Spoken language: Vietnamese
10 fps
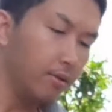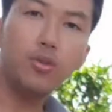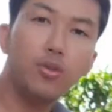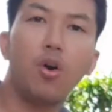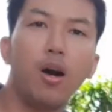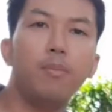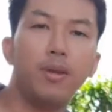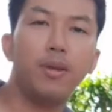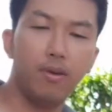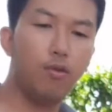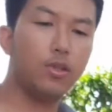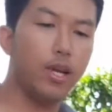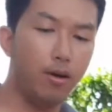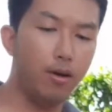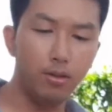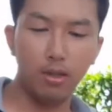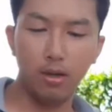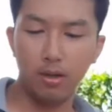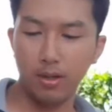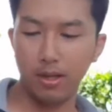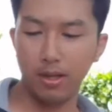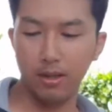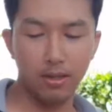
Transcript: Nó nhỏ mình phải vuốt khéo từ từ không là.